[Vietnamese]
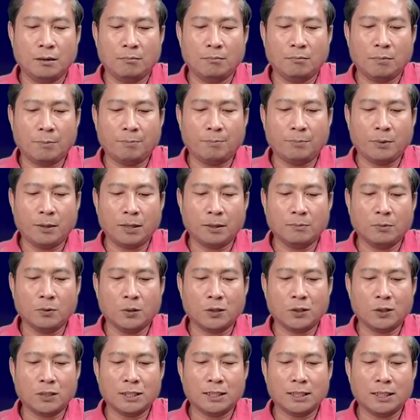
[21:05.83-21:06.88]
mà pon buôn
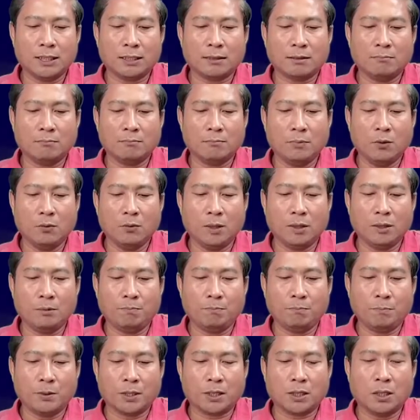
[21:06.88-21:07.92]
rối chật buôn
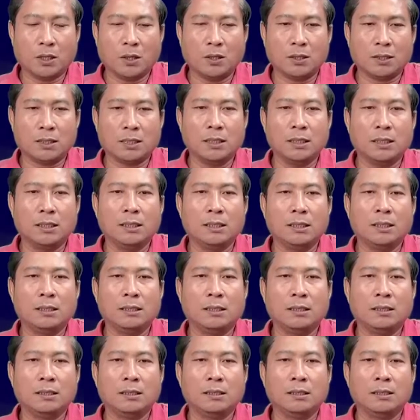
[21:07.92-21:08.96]
pro
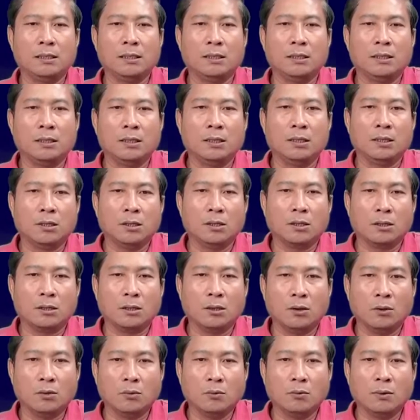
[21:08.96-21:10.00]
cứ
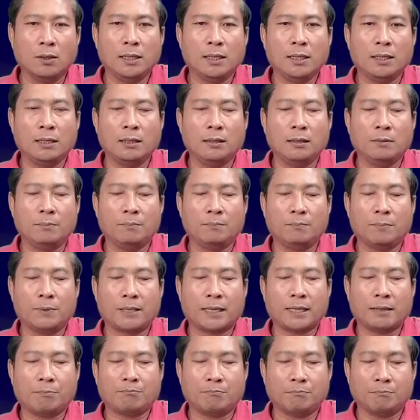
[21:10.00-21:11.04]
khui
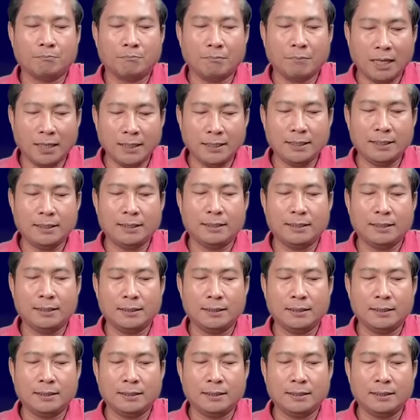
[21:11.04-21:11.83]
pram bay